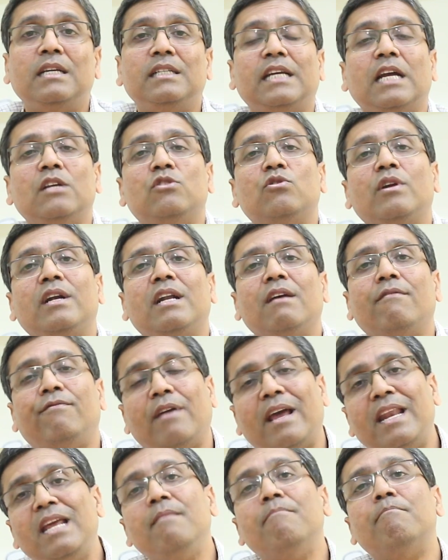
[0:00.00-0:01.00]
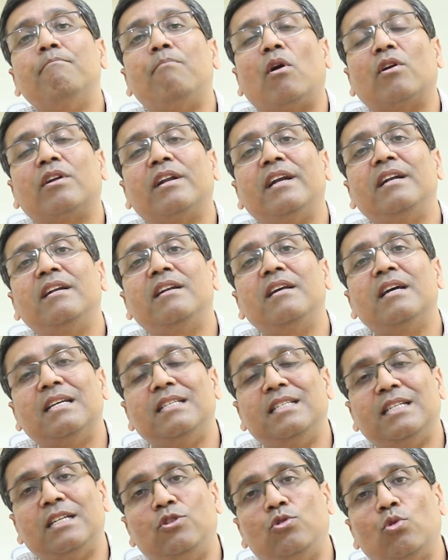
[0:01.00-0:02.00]
সেই জন্য এটা ভেরি ইম্পর্ট্যান্ট
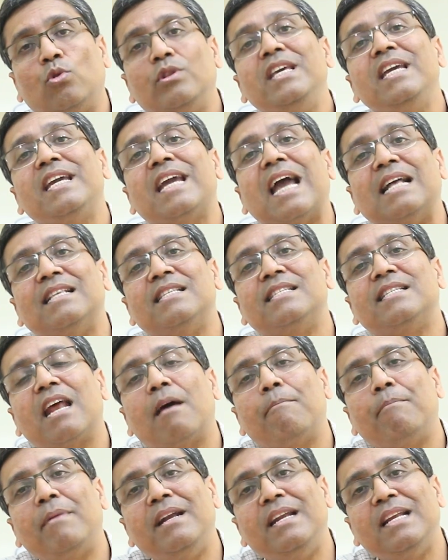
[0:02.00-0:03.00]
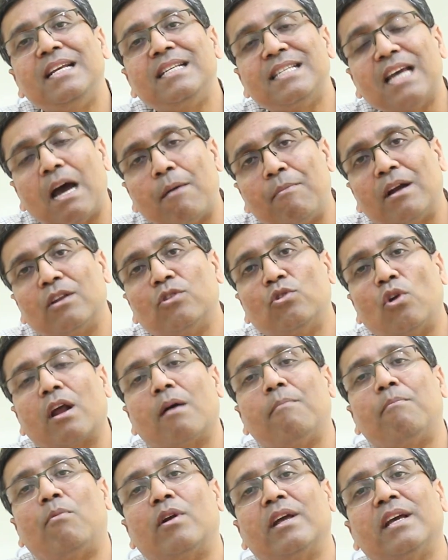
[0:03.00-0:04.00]
যে যদি ক্যান্সার অ্যাপেন্ডিক্সে আবার
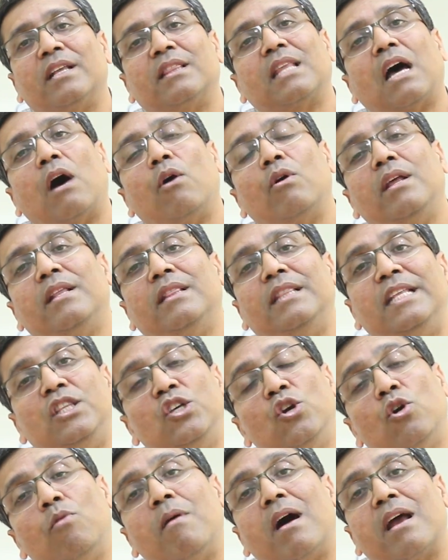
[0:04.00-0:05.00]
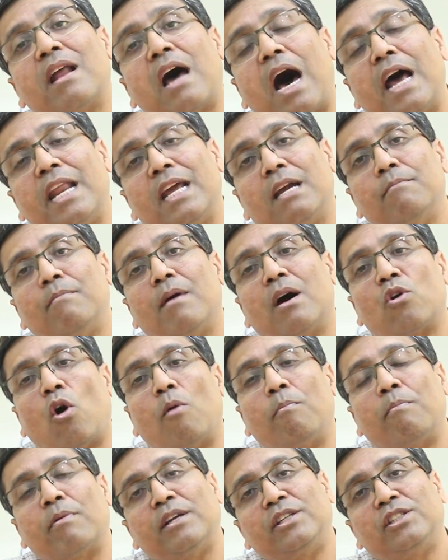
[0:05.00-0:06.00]
ধরা পড়ে তাহলে দ্বিতীয়বার আরেকবার
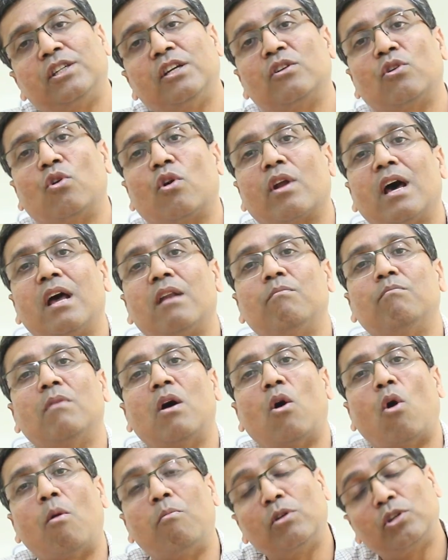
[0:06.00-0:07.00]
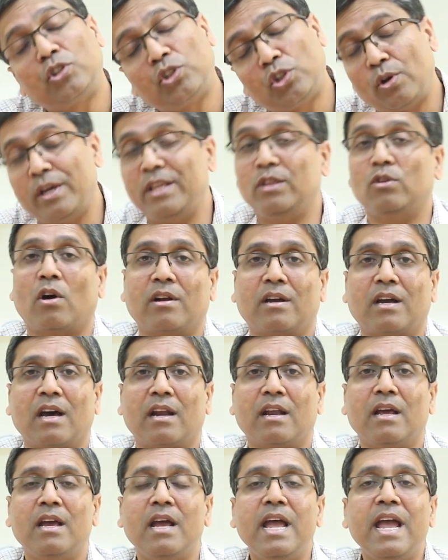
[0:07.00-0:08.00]
অপারেশন করার অবশ্যই দরকার
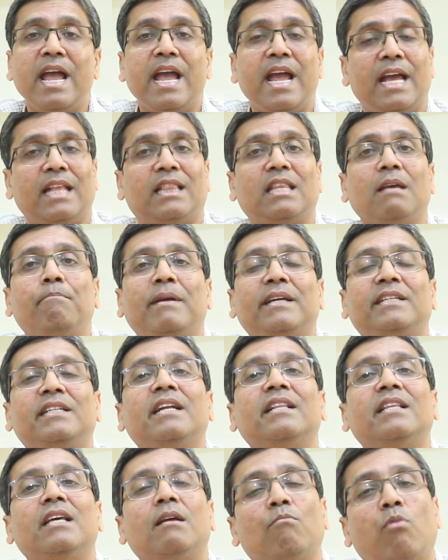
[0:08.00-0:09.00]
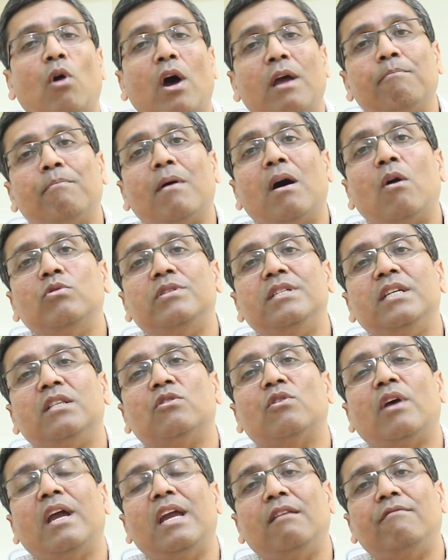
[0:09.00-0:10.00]
এতে পেশেন্টদের ভয় পাওয়া উচিত
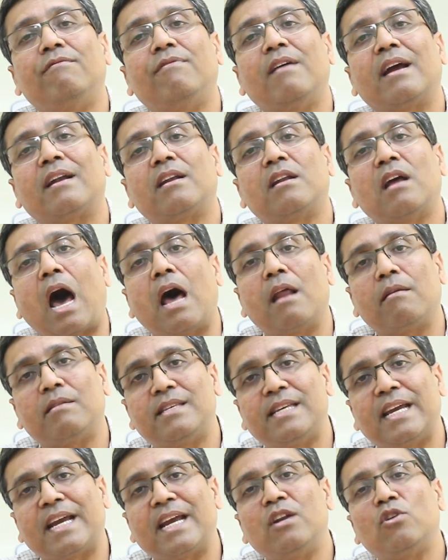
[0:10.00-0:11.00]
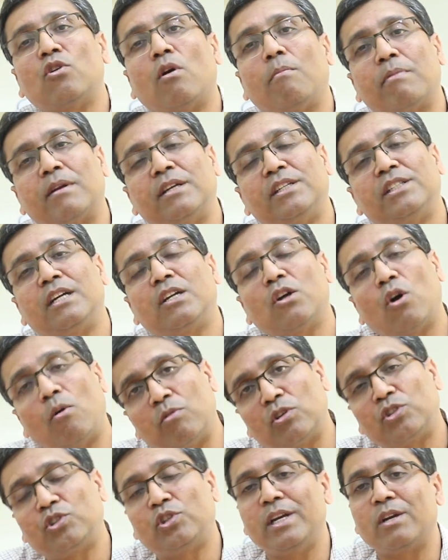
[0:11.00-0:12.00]
নয় ইনফ্যাক্ট আর সেকেন্ড অপারেশনটা
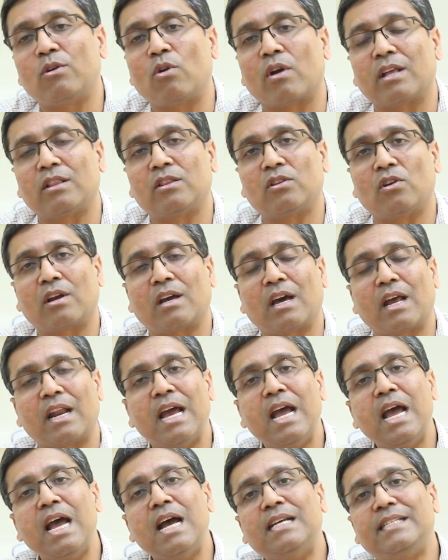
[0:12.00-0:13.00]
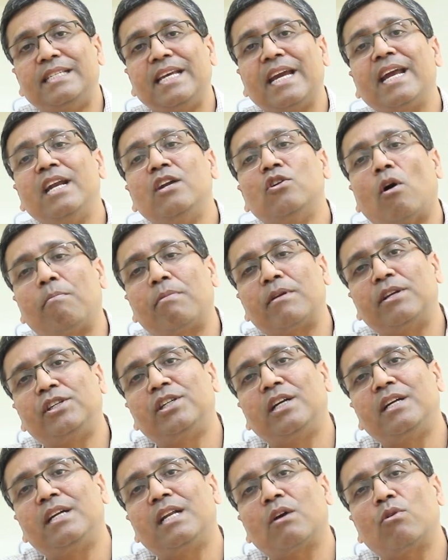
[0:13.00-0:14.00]
অবশ্যই করার দরকার সেকেন্ড
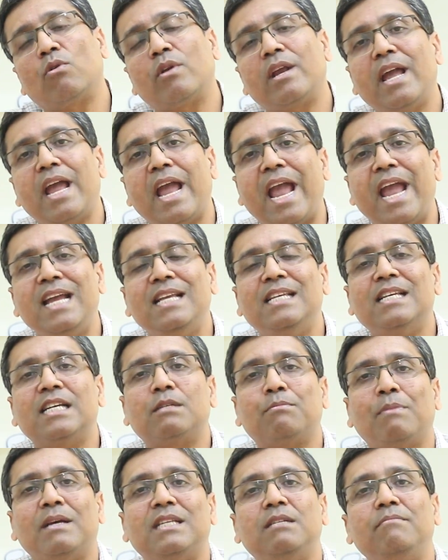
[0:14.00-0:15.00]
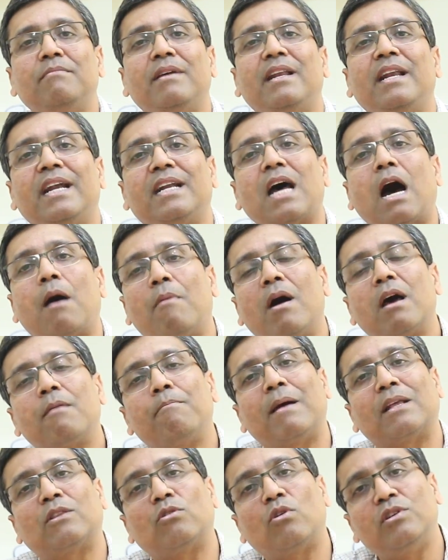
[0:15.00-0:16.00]
অপারেশনটা করে এই যে স্পেসিমেন এটা আবার
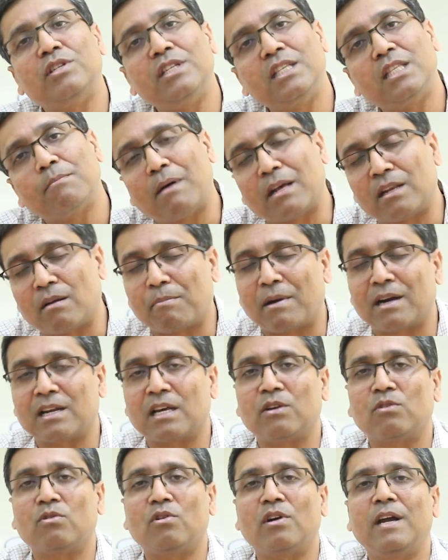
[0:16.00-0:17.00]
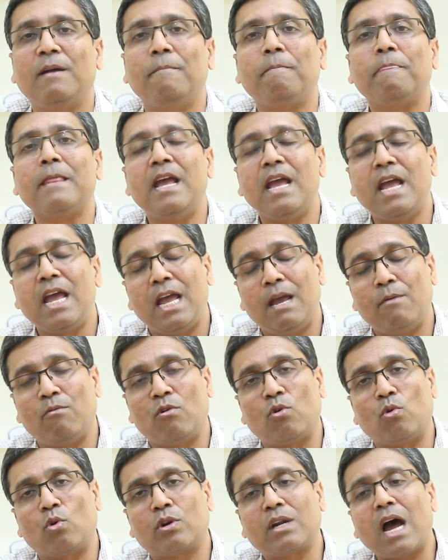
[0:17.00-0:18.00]
প্যাথোলজিতে পাঠানো হয় এবং
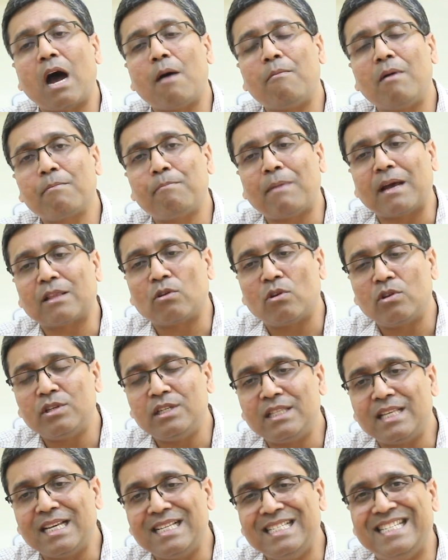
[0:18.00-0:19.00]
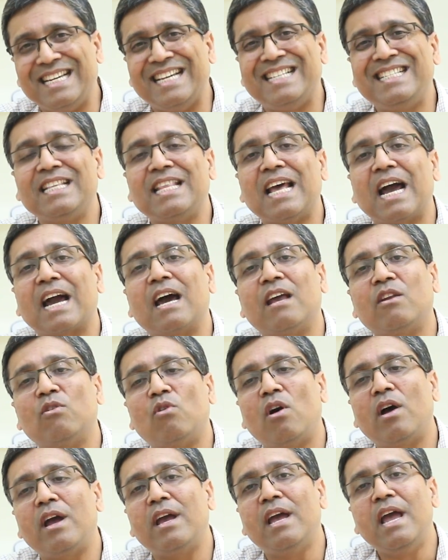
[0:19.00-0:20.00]
ওটা আবার প্যাথোলজিতে যেচে দেখানো
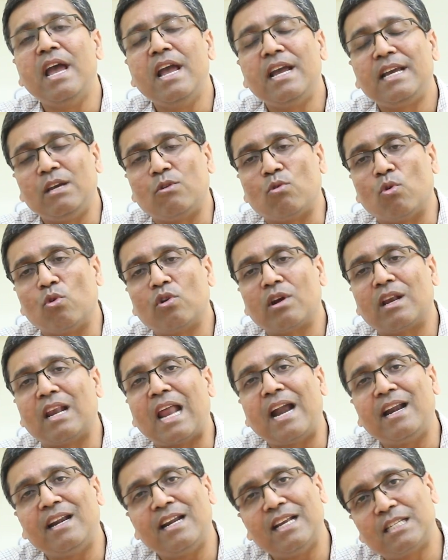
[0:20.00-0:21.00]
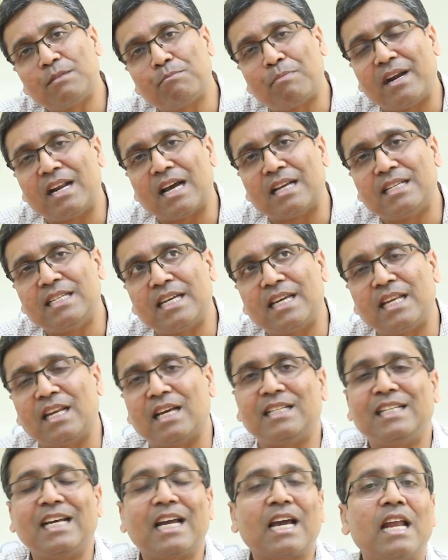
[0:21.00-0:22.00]
হয় কি কোনো গ্ল্যান্ডে স্প্রেড আছে কি না
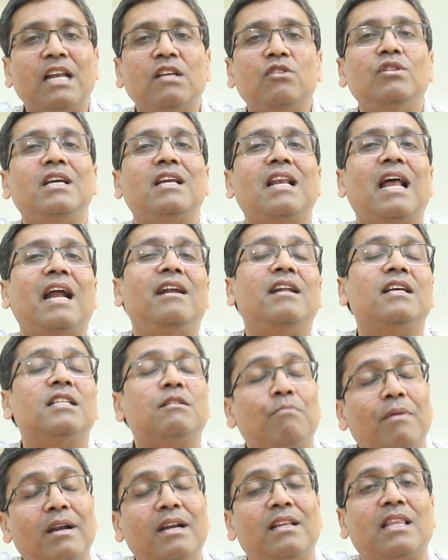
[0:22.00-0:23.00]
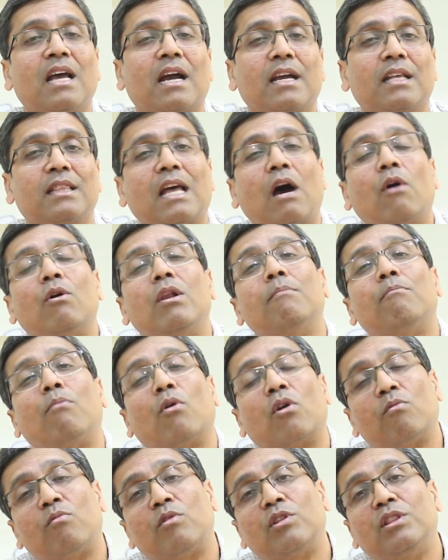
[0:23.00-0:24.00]
সেখানে যদি গ্ল্যান্ডে স্প্রেড থাকে তাহলে
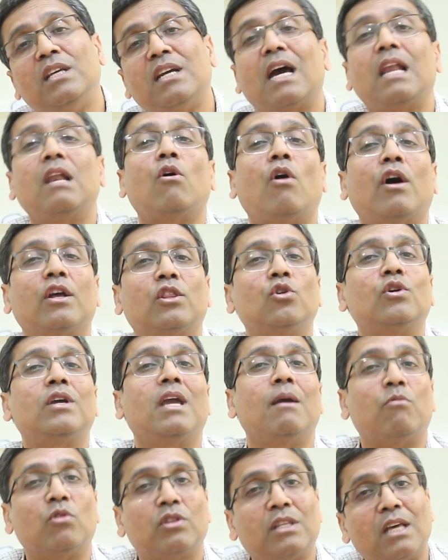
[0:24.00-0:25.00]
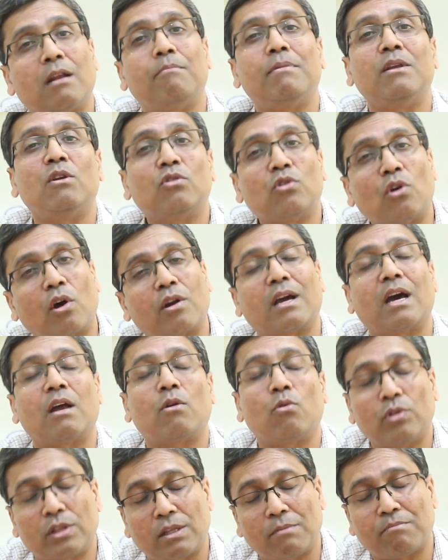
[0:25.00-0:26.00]
পরবর্তীকালে হয়তো কেমোথেরাপিরও দরকার
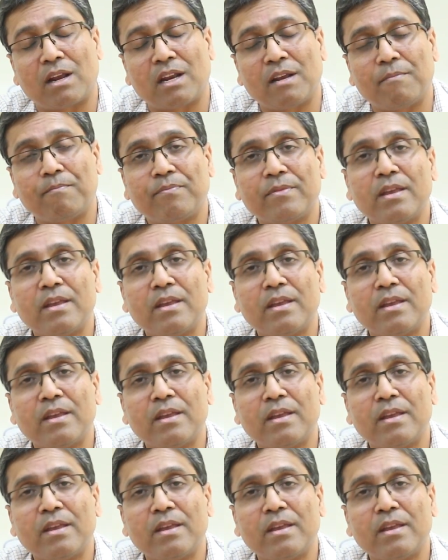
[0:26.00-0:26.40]
হতে পারে